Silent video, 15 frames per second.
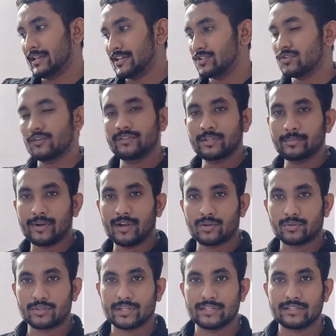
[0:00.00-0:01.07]
रेस्ट ऑफ द
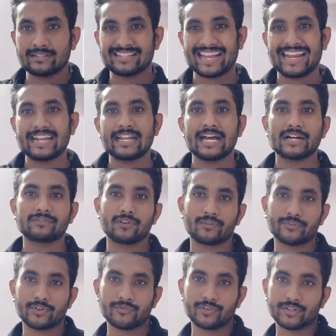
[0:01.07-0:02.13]
पार्ट होता है द सेकेंड हाफ
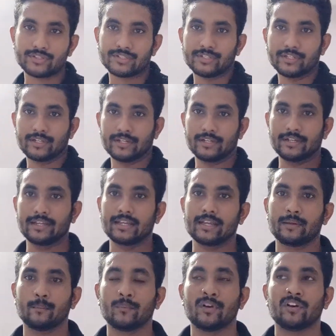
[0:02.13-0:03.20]
ऑफ योर फर्स्ट ईयर
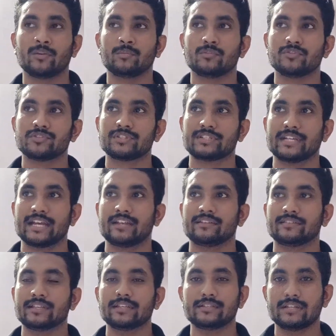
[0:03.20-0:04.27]
ठीक है ऑलमोस्ट
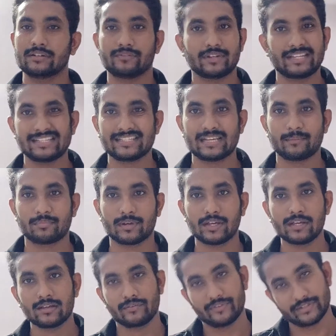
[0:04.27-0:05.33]
जैन से जनवरी से
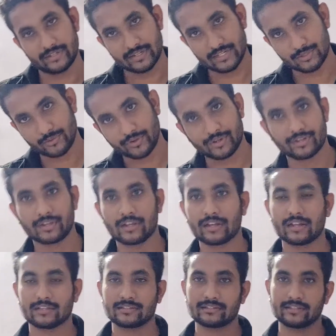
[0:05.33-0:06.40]
आपका फिजिकल एजुकेशन
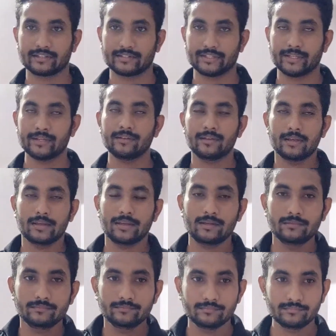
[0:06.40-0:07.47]
की क्लासेस लगती है
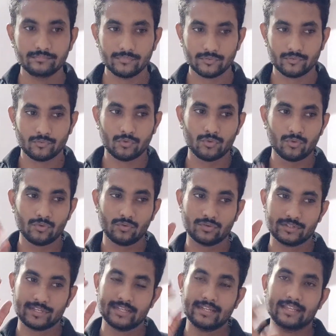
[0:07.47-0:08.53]
वो
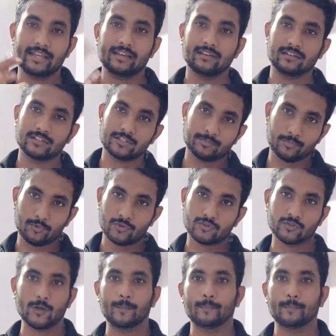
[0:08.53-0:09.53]
उसके लिए अलग स्पोर्ट्स